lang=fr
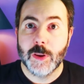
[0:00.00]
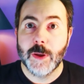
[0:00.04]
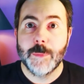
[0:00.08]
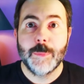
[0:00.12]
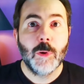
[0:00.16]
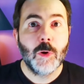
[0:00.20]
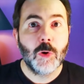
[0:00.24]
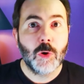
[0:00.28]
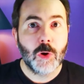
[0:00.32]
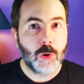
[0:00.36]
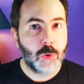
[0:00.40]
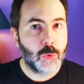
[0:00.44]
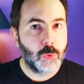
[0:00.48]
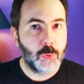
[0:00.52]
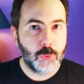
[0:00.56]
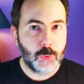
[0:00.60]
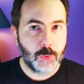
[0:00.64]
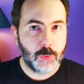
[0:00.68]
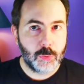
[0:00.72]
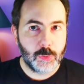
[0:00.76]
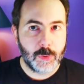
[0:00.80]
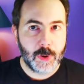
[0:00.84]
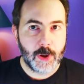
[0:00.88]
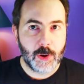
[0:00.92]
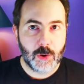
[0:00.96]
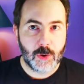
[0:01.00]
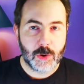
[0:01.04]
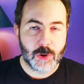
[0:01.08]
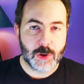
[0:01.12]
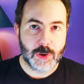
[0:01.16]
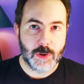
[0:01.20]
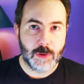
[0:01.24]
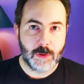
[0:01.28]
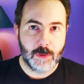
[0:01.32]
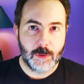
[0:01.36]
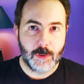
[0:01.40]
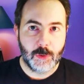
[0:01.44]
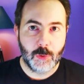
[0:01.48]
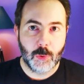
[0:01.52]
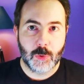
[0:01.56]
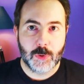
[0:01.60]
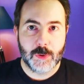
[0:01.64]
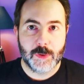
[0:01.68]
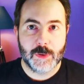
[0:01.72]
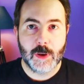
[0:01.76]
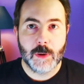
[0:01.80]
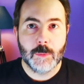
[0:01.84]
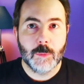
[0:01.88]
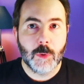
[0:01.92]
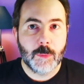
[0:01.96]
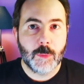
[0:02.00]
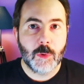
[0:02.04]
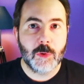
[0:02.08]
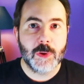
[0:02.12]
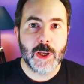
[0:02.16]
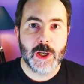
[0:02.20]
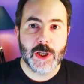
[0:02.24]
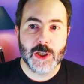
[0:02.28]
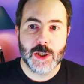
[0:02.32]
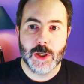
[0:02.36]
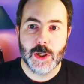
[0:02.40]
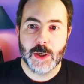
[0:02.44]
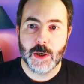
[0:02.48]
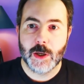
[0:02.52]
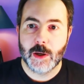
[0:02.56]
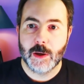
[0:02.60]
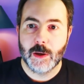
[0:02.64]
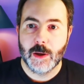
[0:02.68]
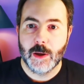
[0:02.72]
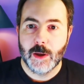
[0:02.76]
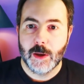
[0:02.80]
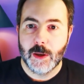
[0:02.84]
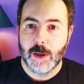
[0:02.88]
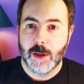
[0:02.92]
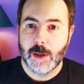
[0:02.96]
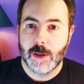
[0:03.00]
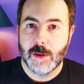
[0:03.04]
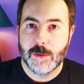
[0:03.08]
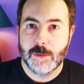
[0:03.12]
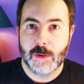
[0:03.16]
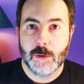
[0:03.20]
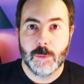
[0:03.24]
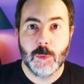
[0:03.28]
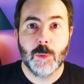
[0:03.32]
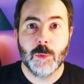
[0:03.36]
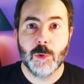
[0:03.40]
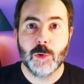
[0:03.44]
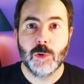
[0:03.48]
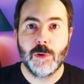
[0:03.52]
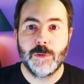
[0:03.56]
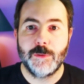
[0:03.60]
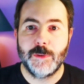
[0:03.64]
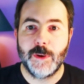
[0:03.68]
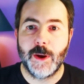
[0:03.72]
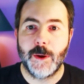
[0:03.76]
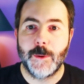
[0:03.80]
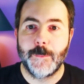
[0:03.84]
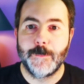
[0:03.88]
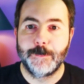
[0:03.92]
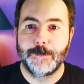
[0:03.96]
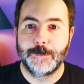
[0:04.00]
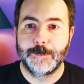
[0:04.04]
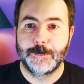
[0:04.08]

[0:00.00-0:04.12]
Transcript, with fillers: n'est pas encore le couteau sous la gorge. Donc c'est le moment d'agir et c'est le moment de le faire.